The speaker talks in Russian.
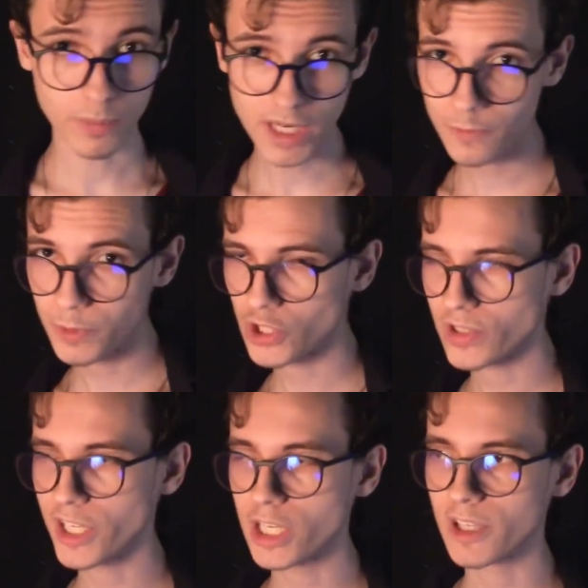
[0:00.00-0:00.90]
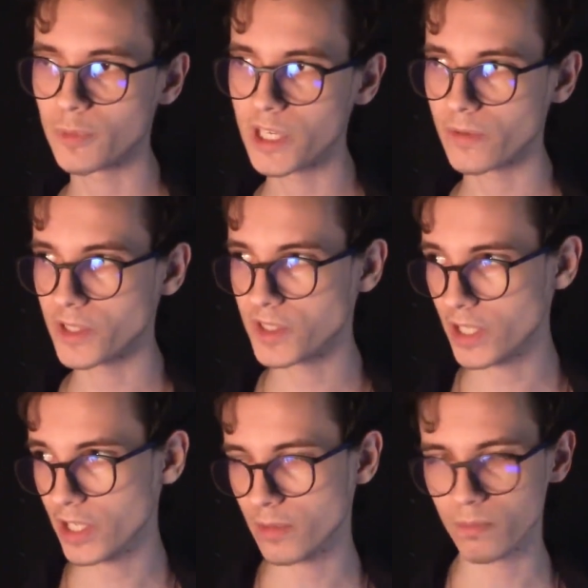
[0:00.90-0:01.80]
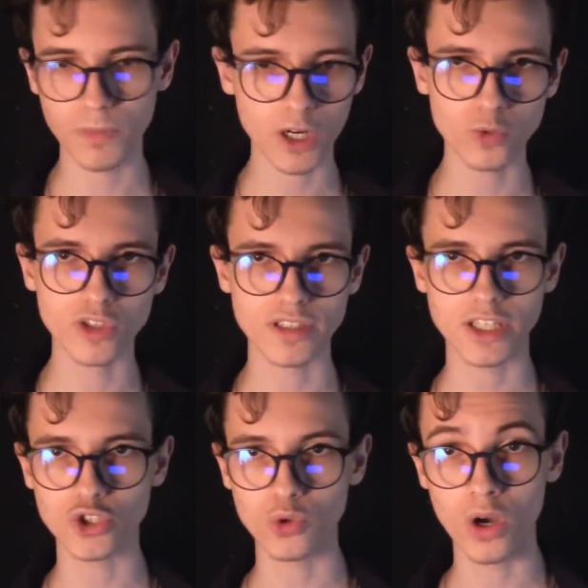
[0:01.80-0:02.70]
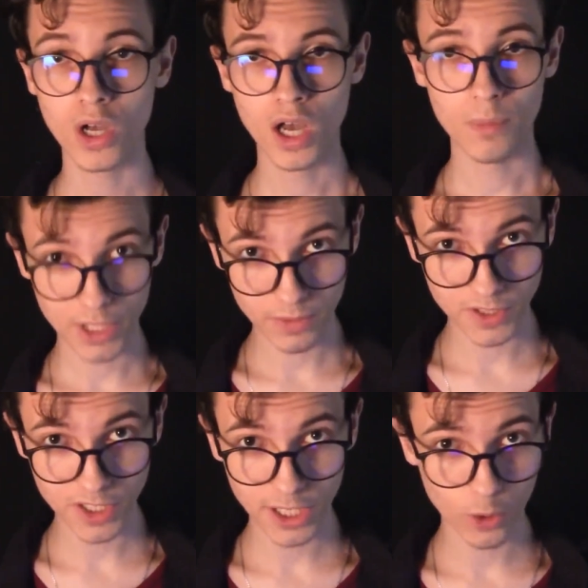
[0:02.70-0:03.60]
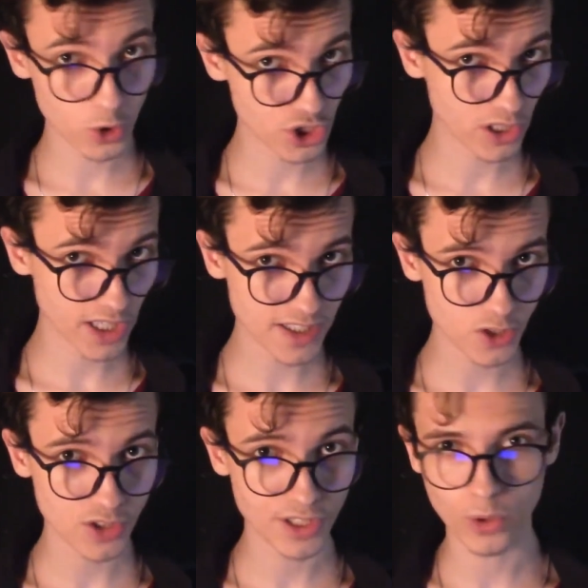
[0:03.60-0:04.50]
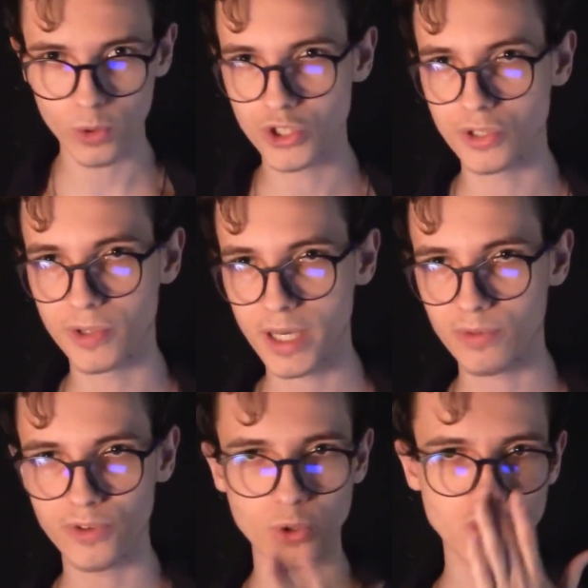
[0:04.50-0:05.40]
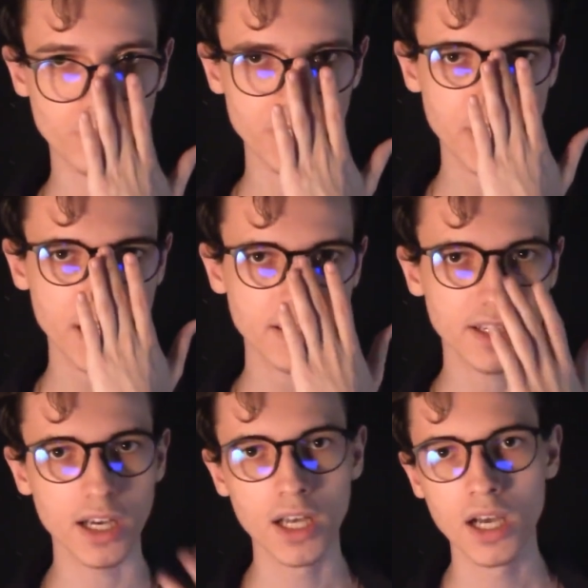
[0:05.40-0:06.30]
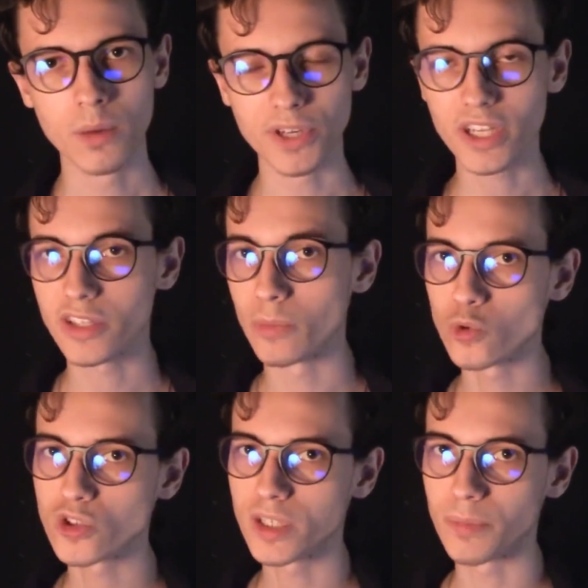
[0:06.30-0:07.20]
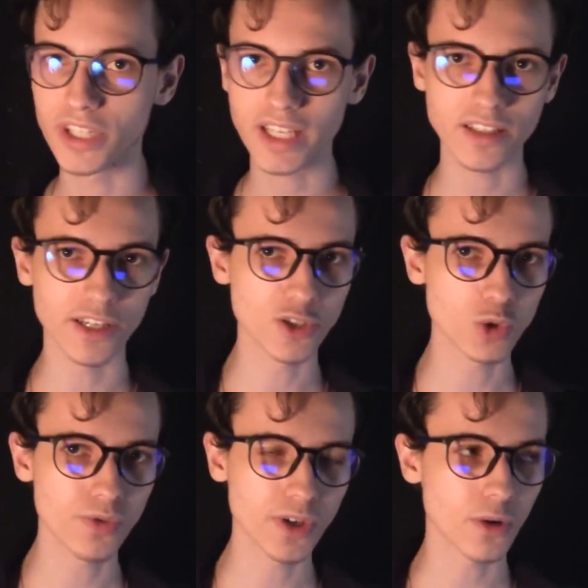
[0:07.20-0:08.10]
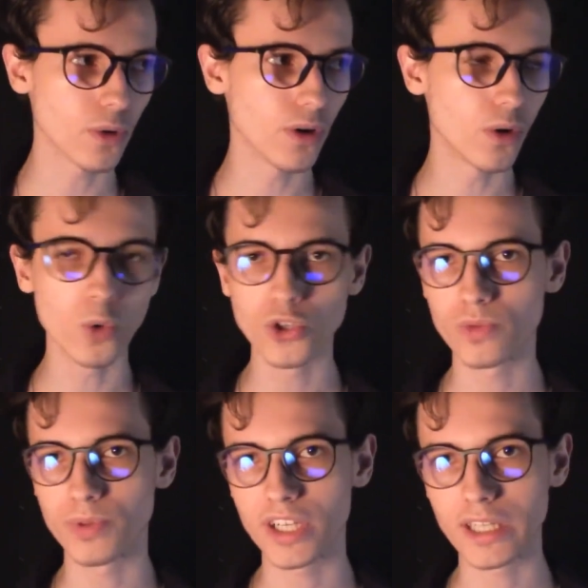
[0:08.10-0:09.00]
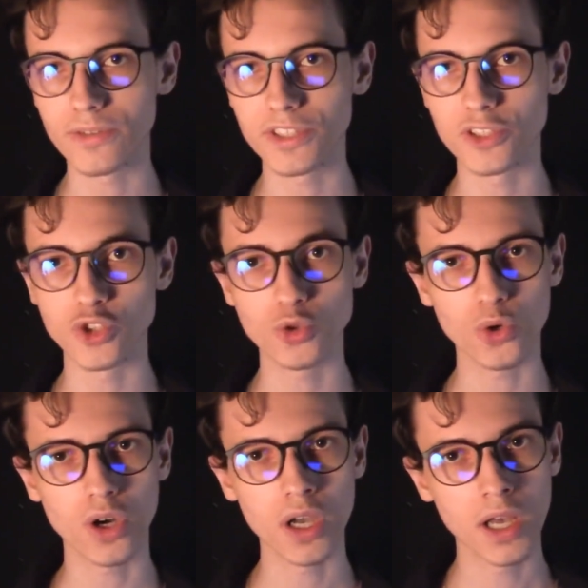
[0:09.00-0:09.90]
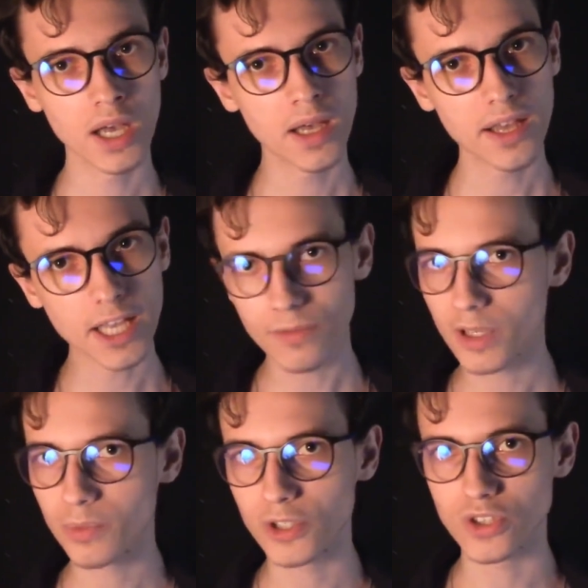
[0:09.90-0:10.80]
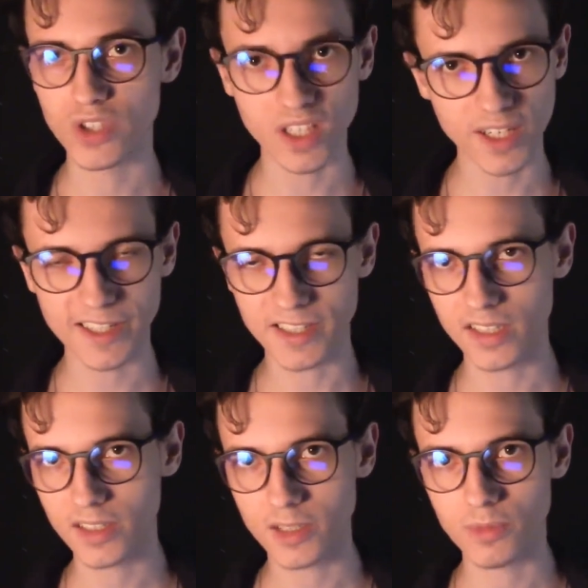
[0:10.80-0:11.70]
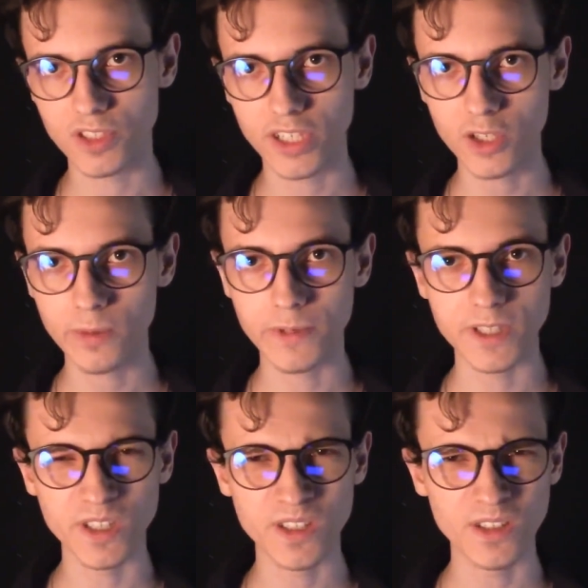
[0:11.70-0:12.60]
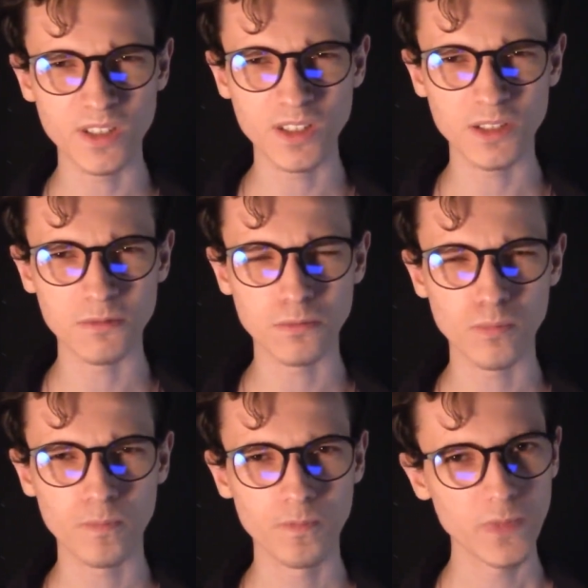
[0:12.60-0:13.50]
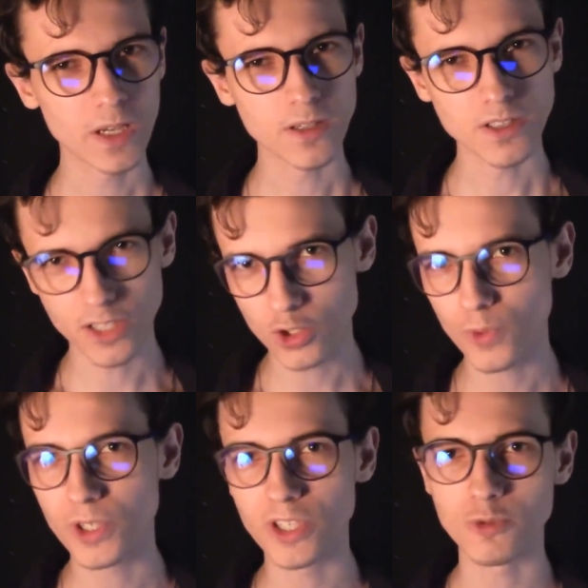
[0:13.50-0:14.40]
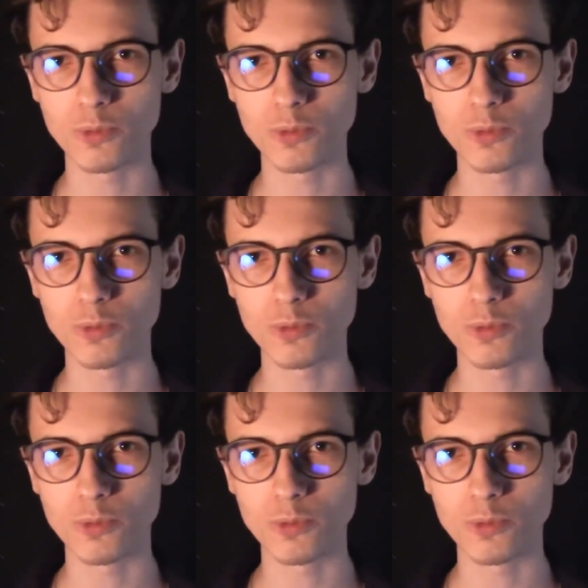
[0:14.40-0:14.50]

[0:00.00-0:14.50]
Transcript: По моим впечатлениям от первой серии могу сказать, что первая серия очень красочная, очень ламповая, очень приятная, приятная музыка, приятная рисовка. Очень приятно видеть, что A1 Pictures старается над этим сериалом, и рисовка